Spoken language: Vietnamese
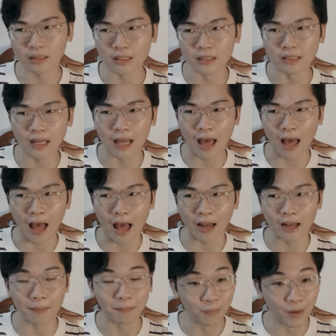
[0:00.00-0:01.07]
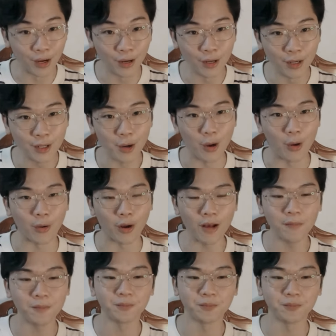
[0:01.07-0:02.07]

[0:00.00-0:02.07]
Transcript: như là năm mới đồ đó.